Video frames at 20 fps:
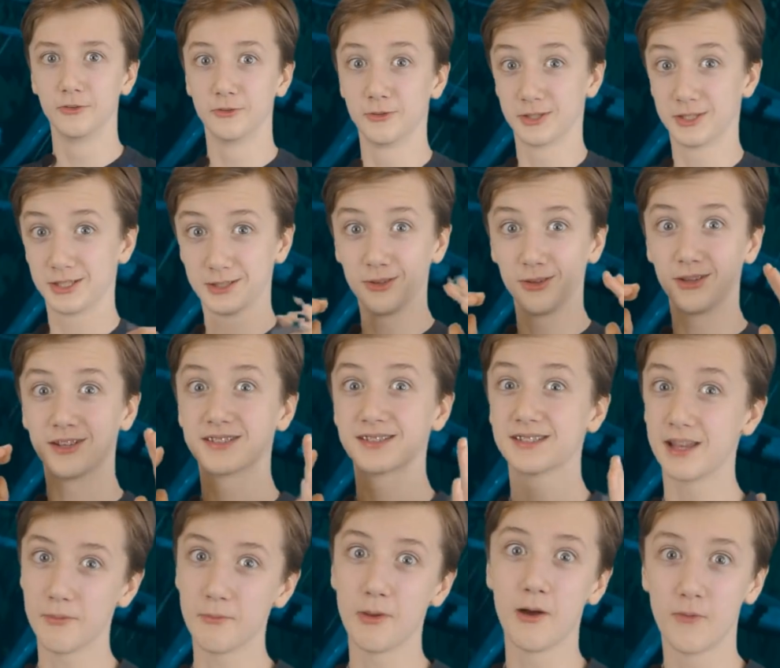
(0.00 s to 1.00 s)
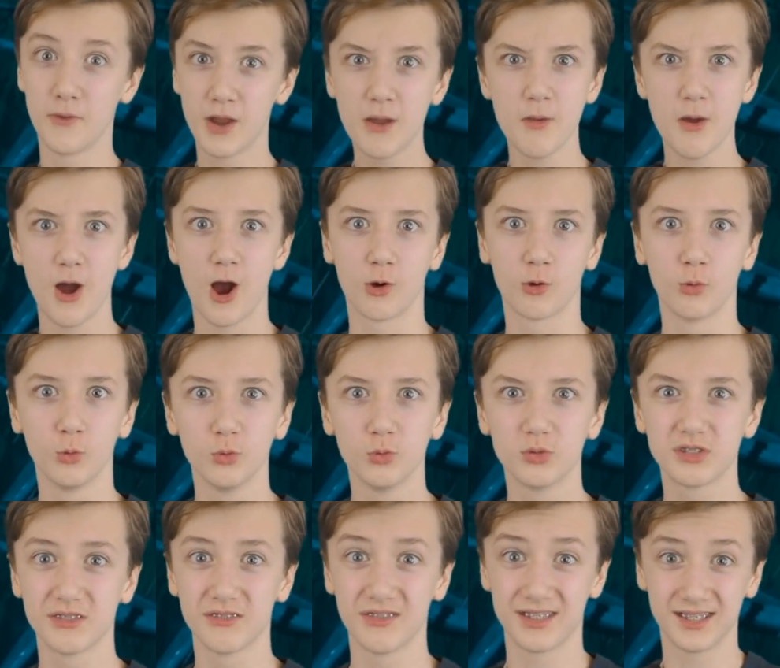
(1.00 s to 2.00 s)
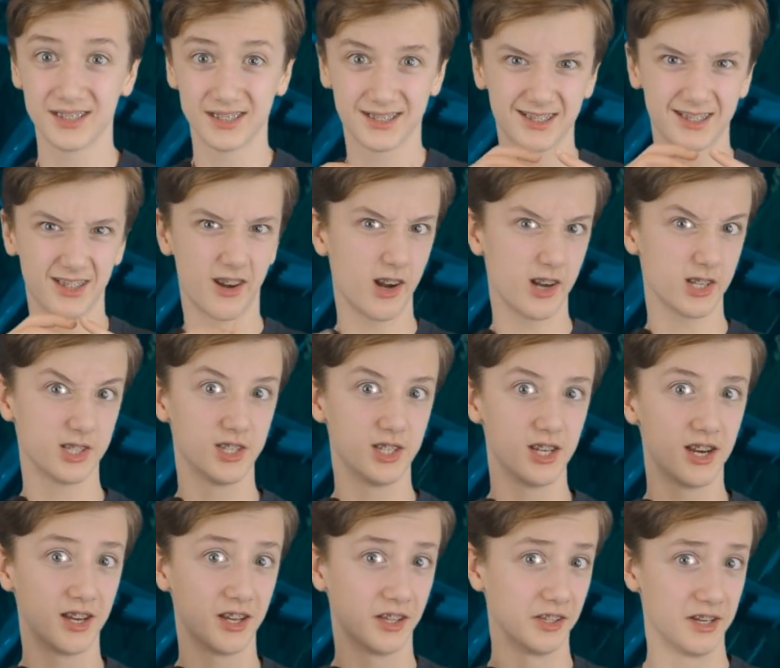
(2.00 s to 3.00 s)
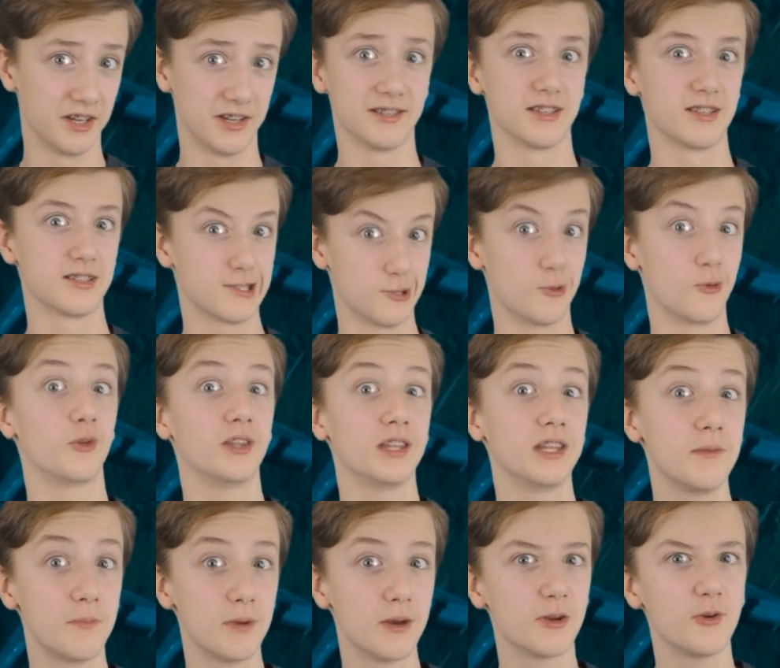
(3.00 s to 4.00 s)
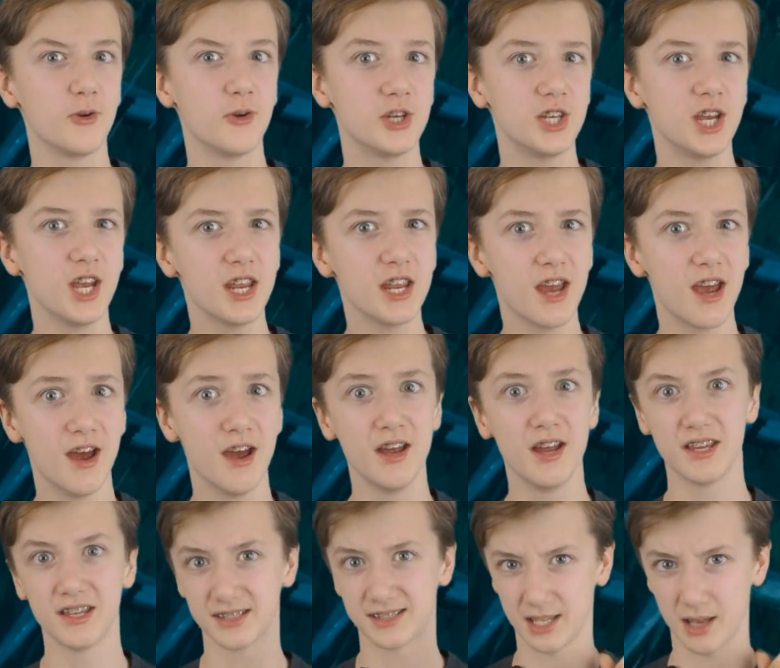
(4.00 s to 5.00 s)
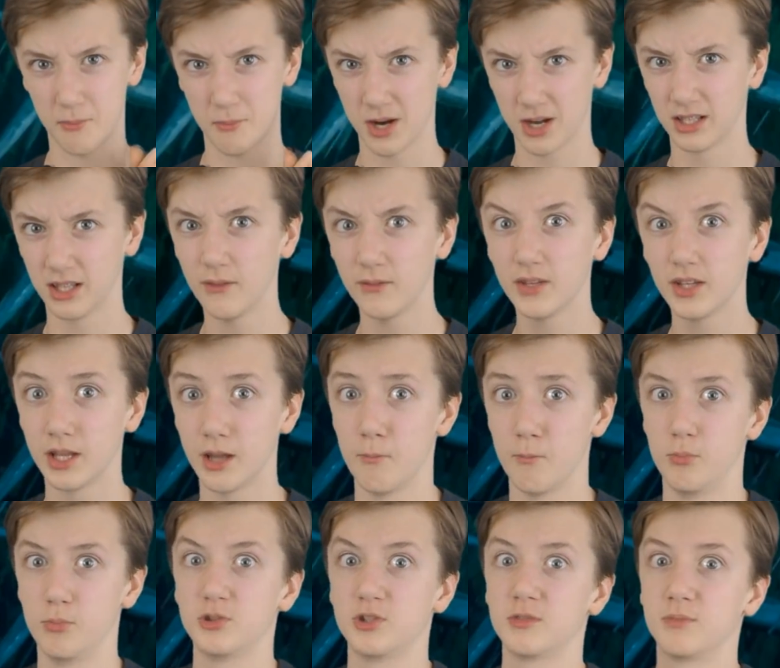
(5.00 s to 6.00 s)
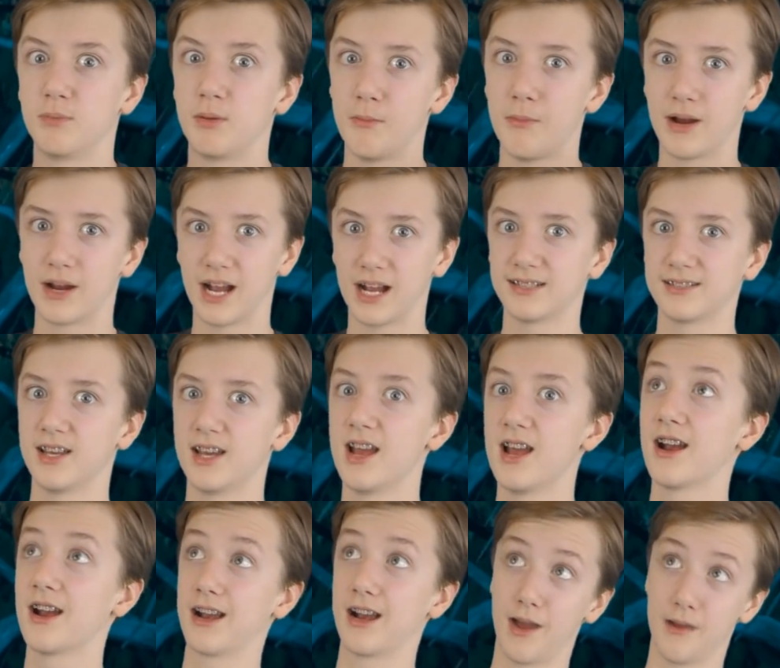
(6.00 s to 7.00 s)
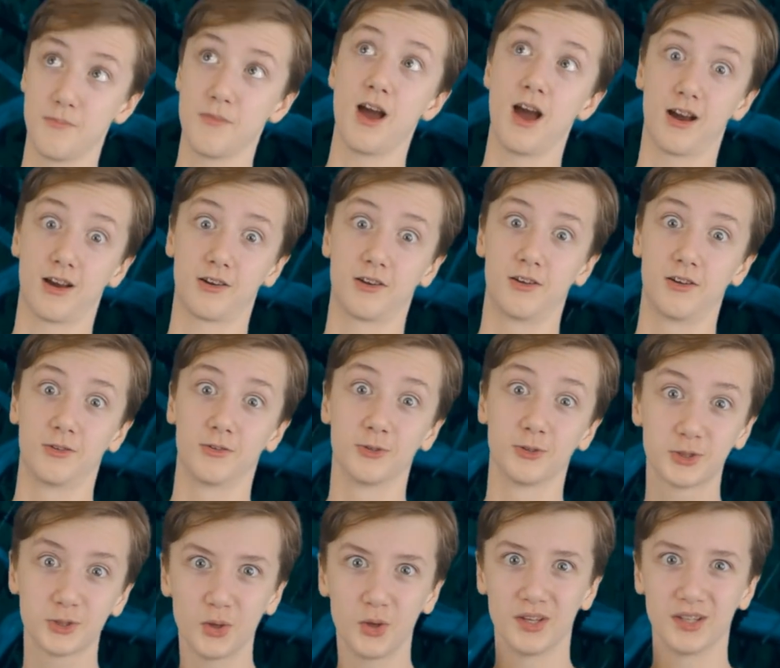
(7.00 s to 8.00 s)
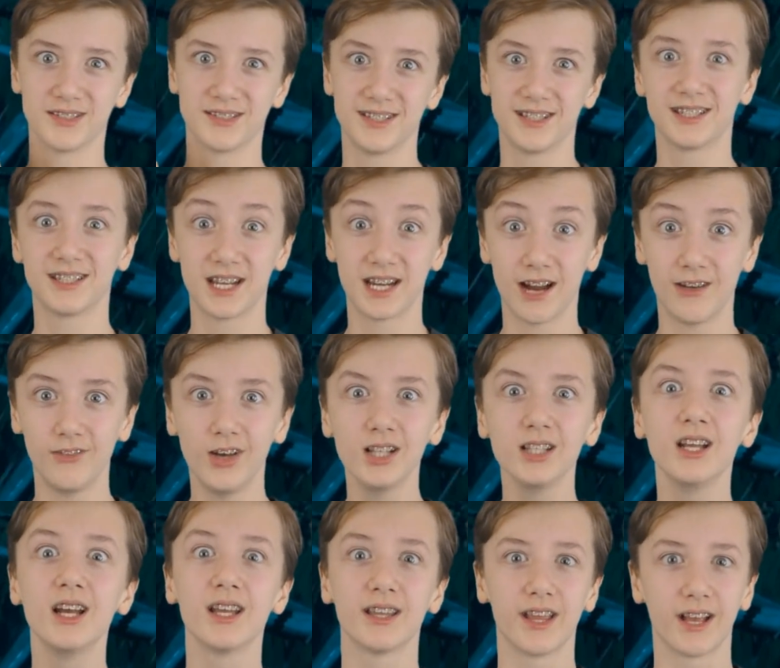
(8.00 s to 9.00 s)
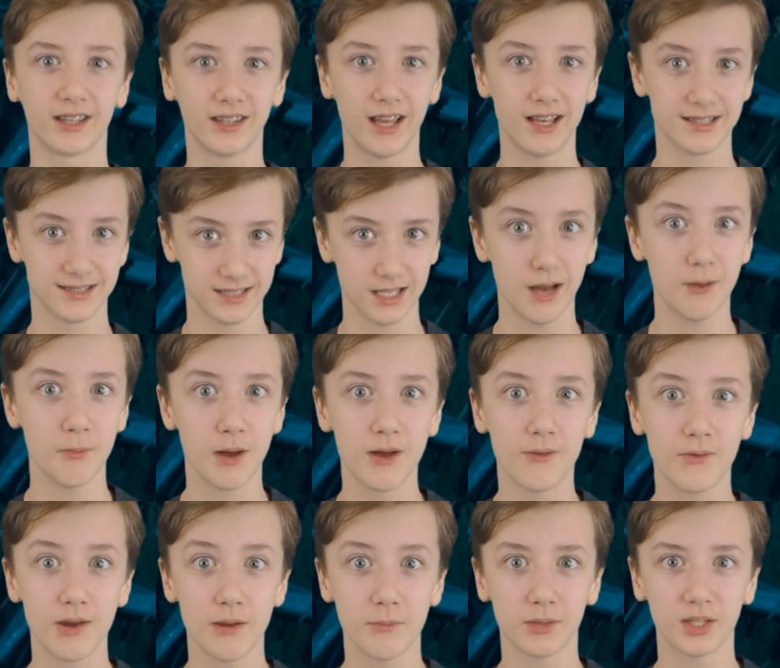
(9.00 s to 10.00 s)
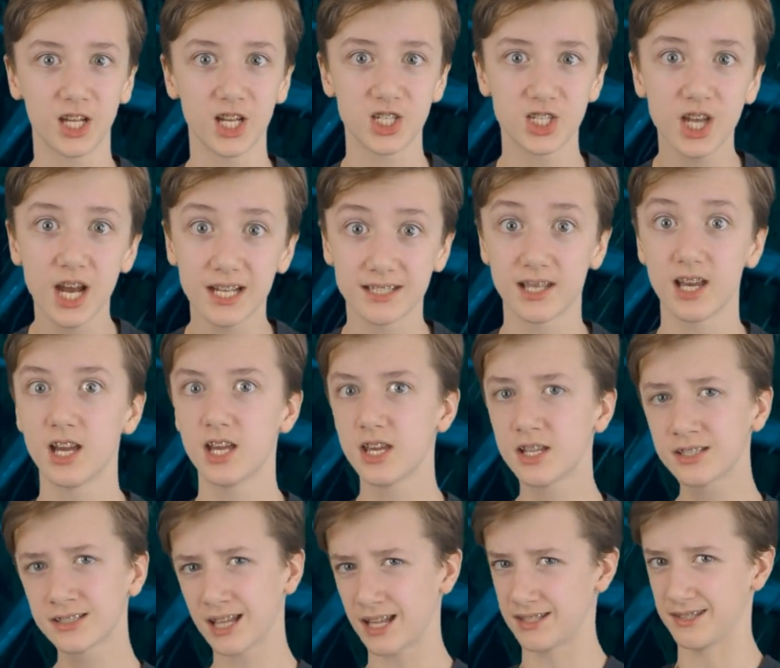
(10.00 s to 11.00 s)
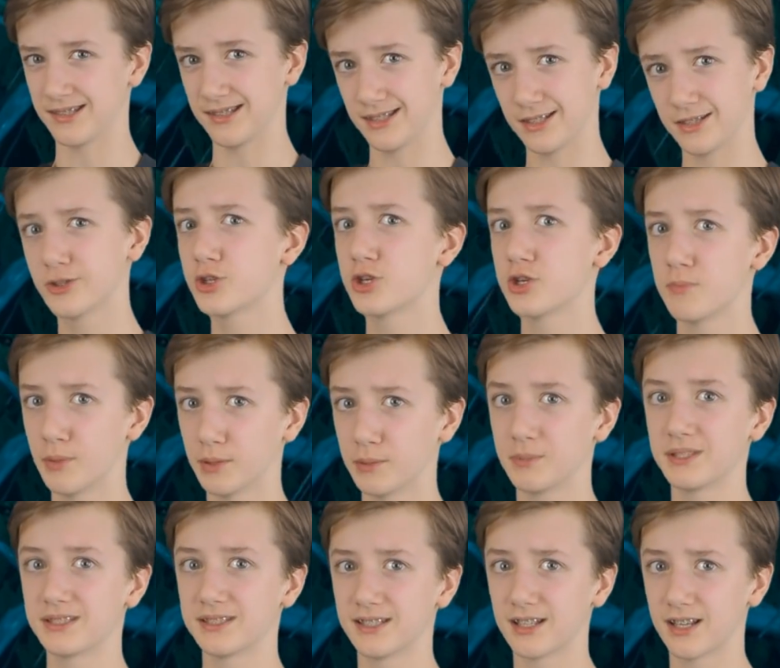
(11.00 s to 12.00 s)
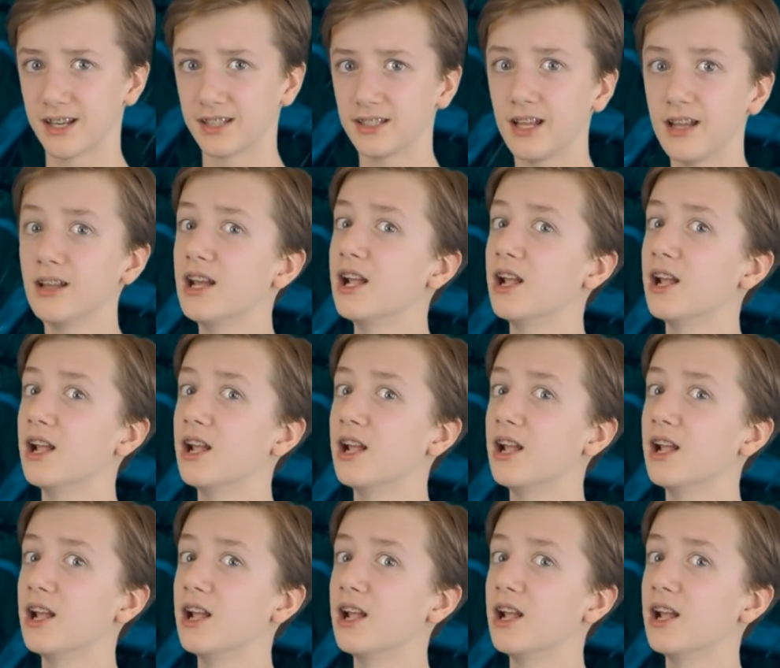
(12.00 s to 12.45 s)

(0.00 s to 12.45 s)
Ну что, самое время окунуться в эти страшные канализационные приключения, и самое главное нам будет помогать хомяк. Ну что, заинтриговали? заинтриговал, тогда самое время начать. И, кстати, если ты еще не подписан на канал,